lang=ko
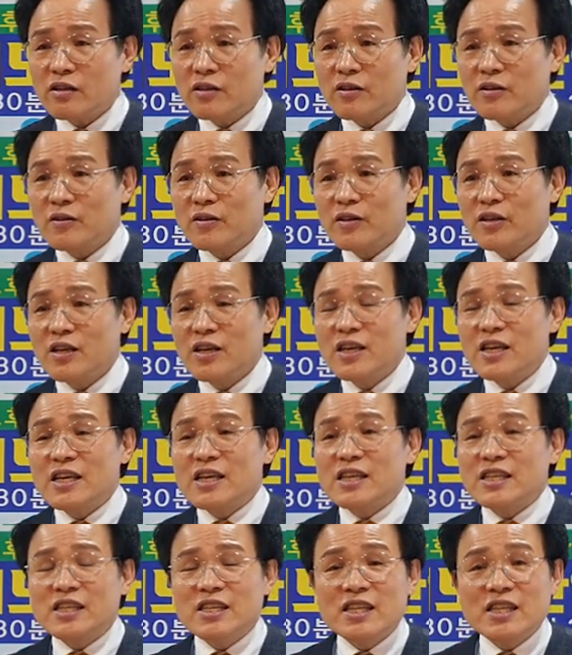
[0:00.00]
아멘.
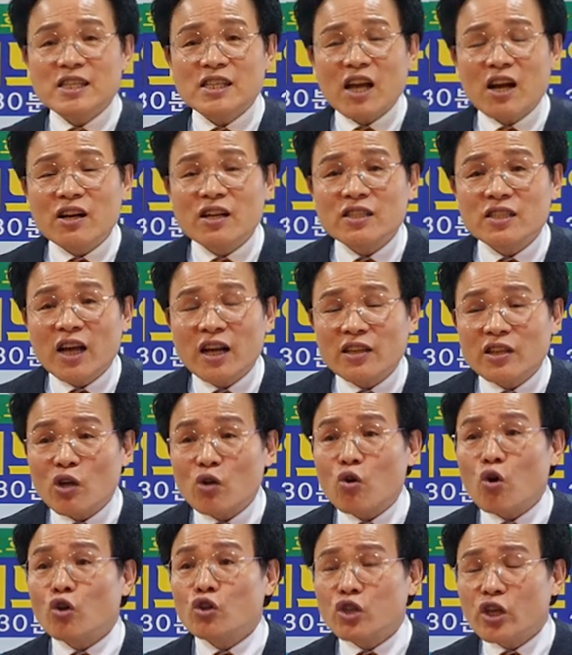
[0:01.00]
이삭을
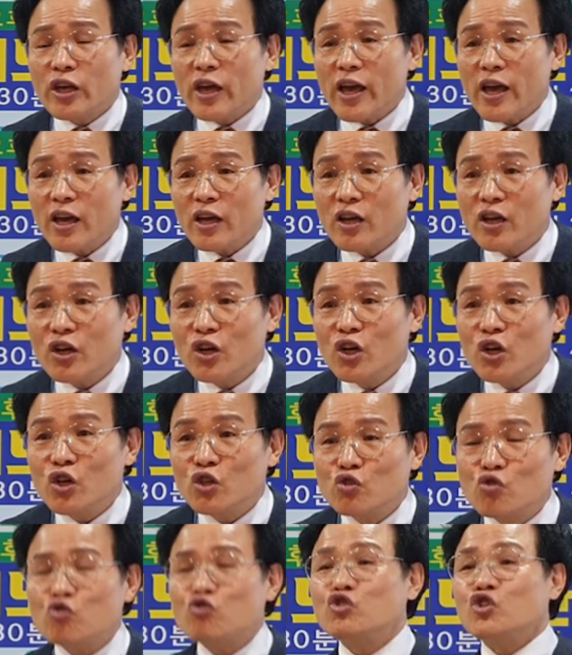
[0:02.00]
상태로 어떻게?
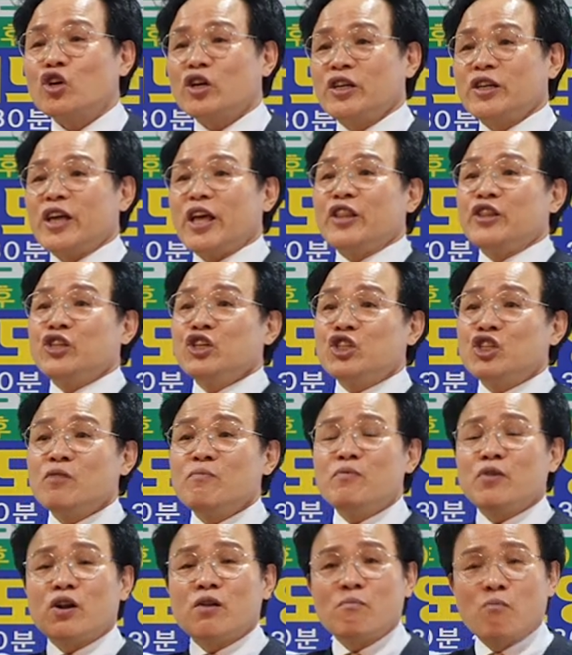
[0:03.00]
쭉정. 이게
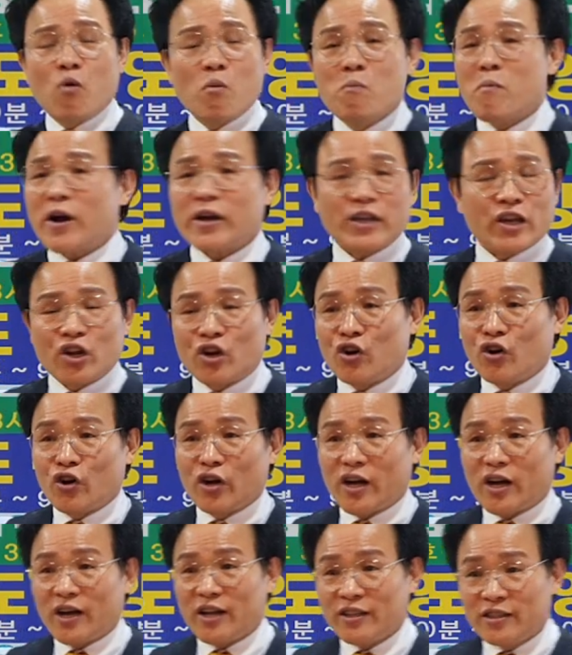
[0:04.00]
늦은 비를 못 맞게 하는
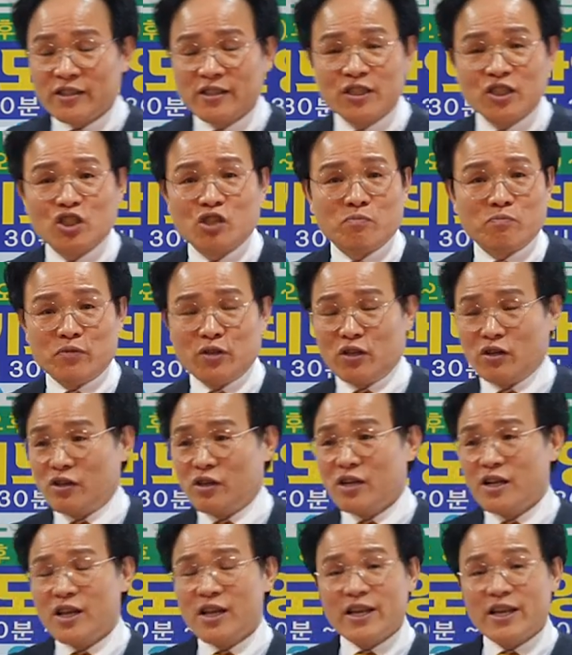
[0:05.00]
거야. 늦은 비를.